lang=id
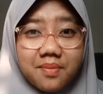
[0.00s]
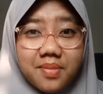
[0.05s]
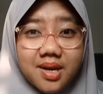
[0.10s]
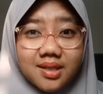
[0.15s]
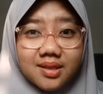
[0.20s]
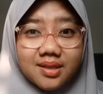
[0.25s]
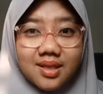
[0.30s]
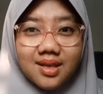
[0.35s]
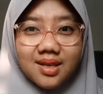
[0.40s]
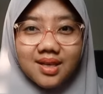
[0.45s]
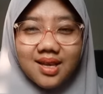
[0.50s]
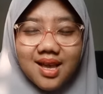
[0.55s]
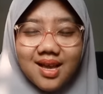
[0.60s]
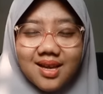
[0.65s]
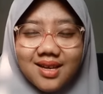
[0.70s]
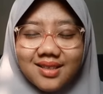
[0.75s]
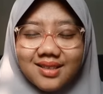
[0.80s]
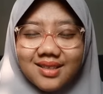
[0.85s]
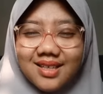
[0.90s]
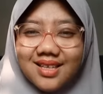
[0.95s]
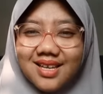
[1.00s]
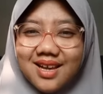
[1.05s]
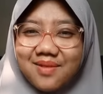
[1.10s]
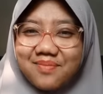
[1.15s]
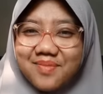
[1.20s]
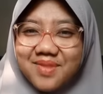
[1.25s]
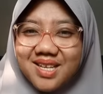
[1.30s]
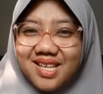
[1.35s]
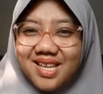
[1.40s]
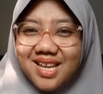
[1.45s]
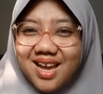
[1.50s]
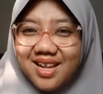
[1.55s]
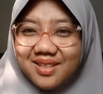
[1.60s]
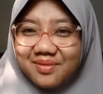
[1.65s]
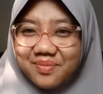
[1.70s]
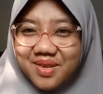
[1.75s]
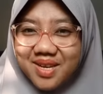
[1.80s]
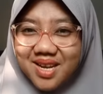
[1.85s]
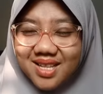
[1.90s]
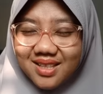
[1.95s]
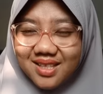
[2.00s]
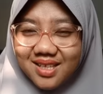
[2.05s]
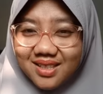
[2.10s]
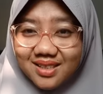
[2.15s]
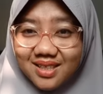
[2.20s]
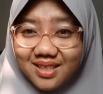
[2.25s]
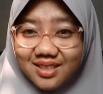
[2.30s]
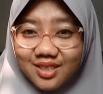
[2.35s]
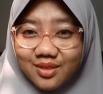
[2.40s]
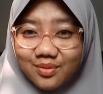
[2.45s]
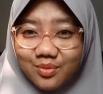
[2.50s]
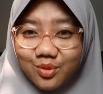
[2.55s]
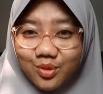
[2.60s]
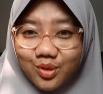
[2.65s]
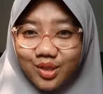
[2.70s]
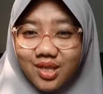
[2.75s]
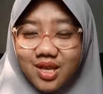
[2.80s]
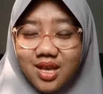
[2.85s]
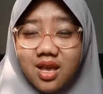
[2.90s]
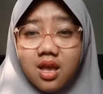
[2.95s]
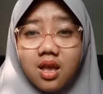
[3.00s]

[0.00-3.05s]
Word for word: berteriak ketika melihat binatang tersebut